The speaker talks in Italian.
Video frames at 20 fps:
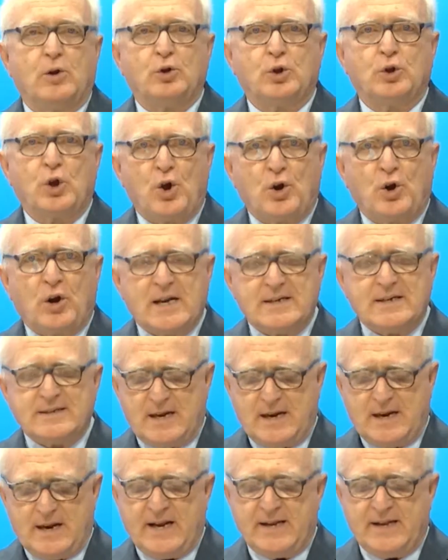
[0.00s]
Torres
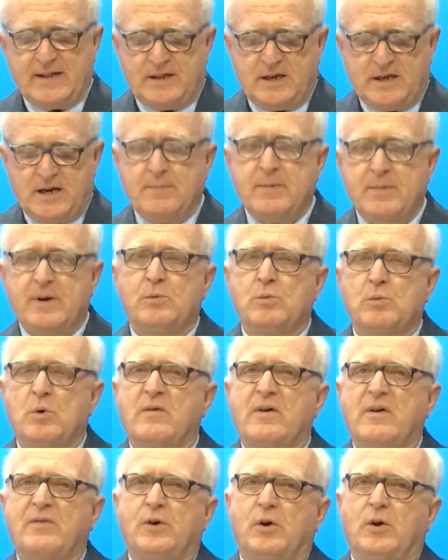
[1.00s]
e Team
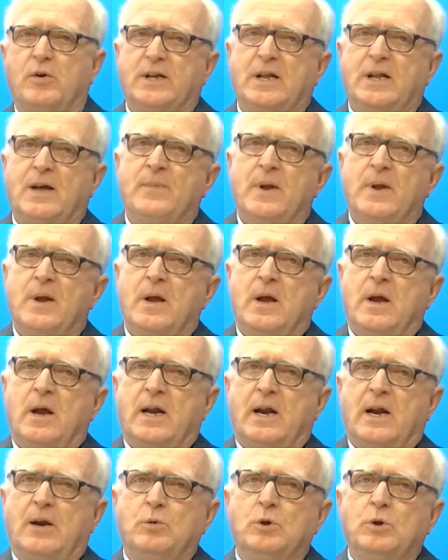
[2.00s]
Nuova Florida.
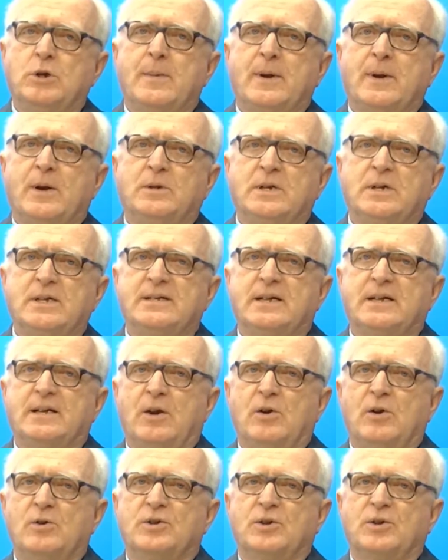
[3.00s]
Era l'ultima notizia
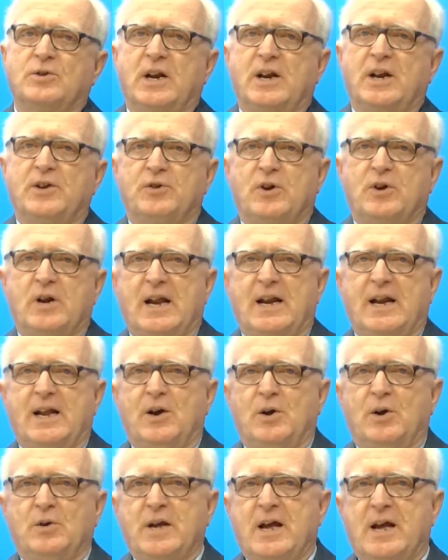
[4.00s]
del nostro
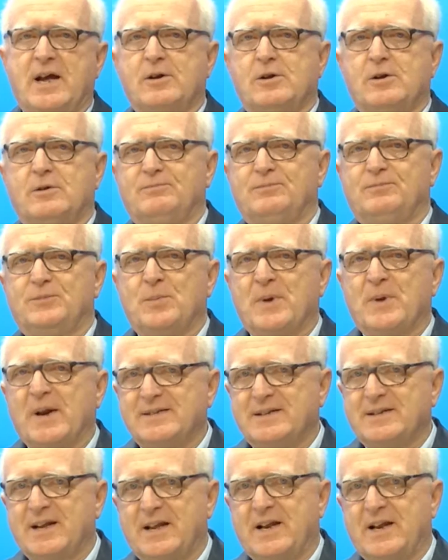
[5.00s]
telegiornale odierno, non mi
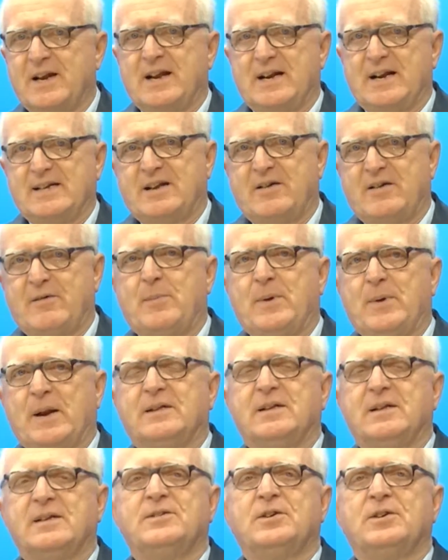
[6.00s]
resta che ringraziarvi per
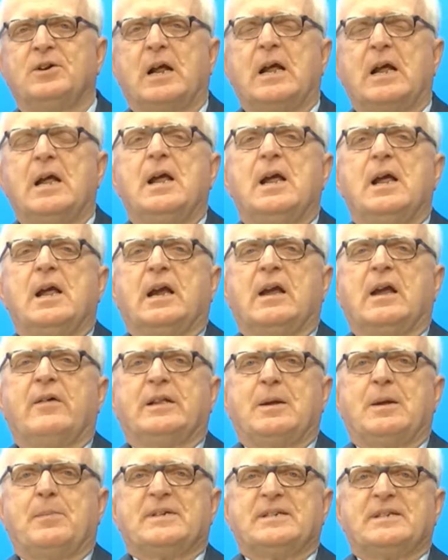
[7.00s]
l'attenzione che
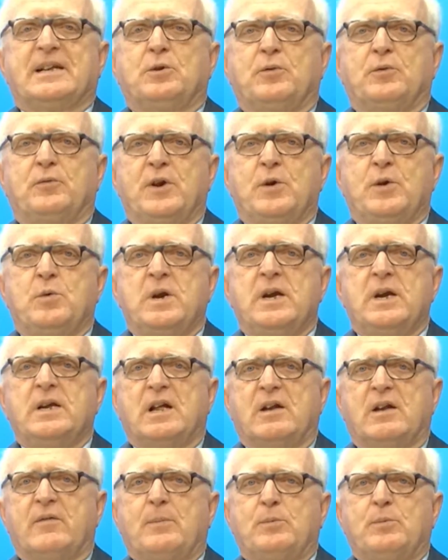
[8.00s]
avete prestato fin qui,
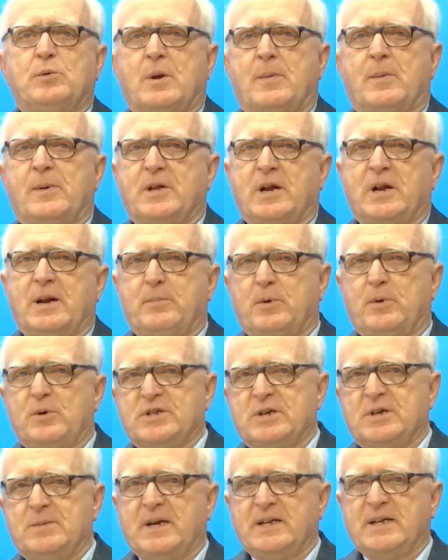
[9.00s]
darvi appuntamento alle
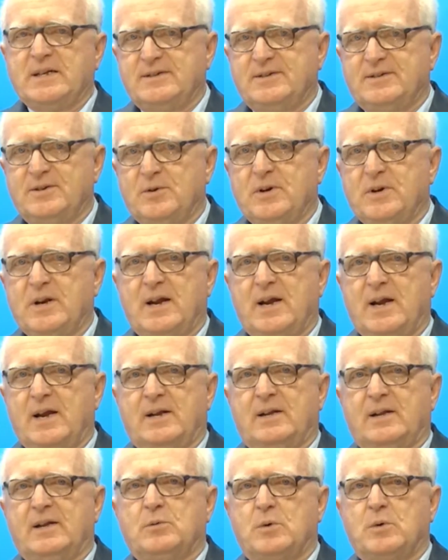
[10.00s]
prossime edizioni e
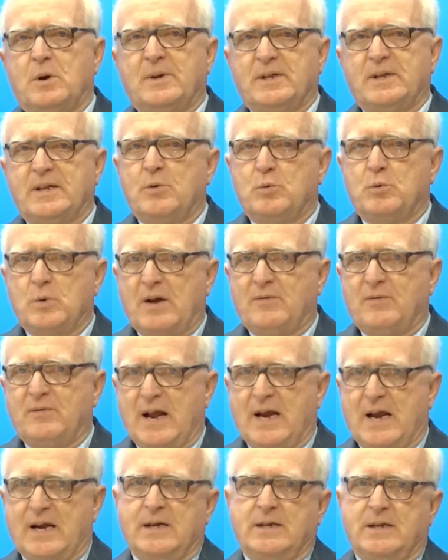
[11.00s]
naturalmente augurarvi
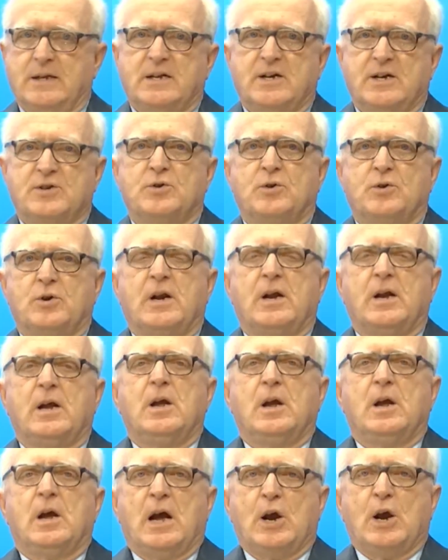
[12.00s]
anche di trascorrere
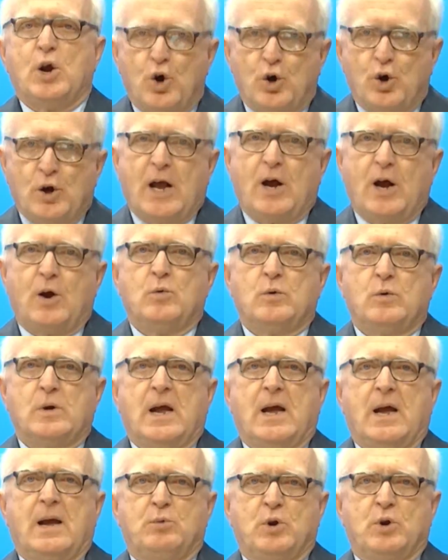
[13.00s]
ancora
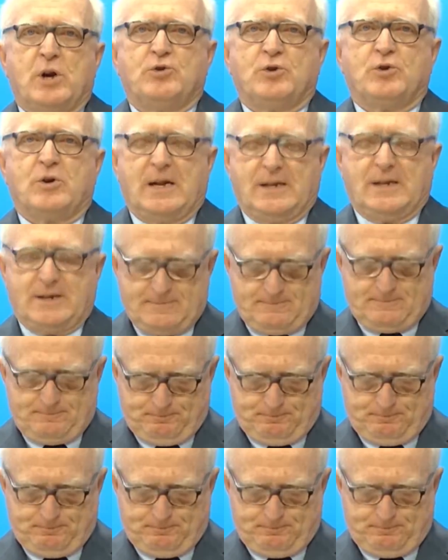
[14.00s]
una buona giornata.